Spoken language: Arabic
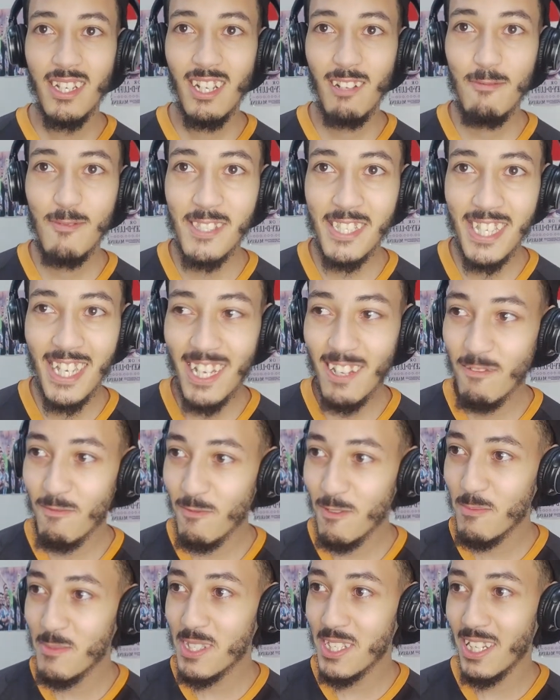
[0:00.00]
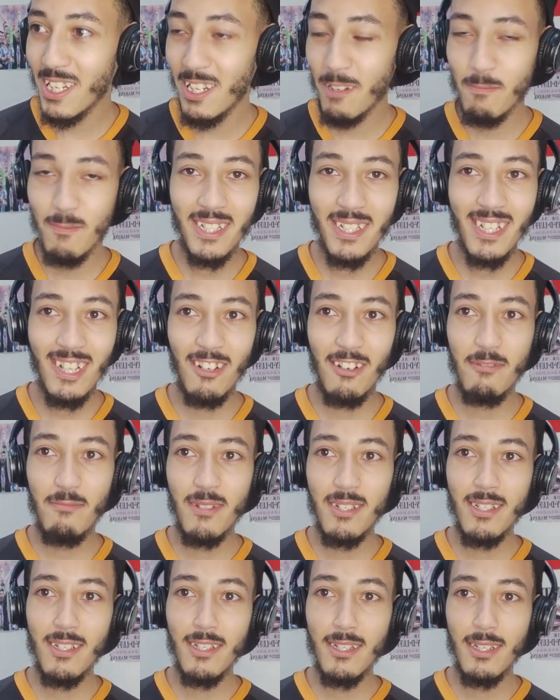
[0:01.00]
راه مزيان فهمتي ها هما طلعوا
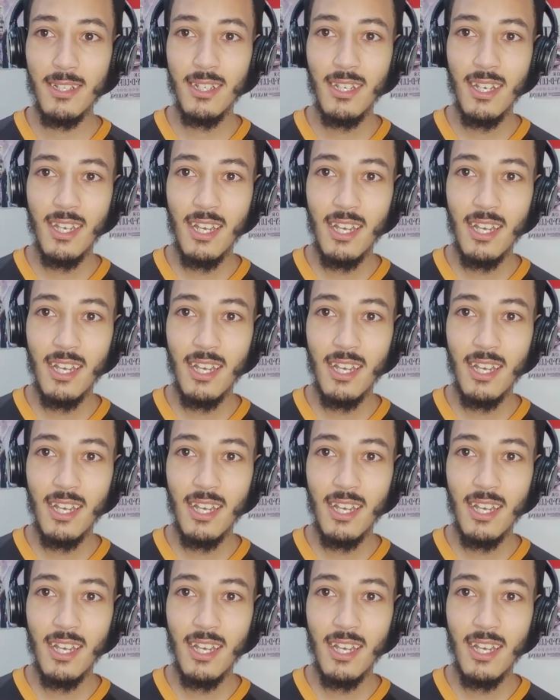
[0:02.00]
من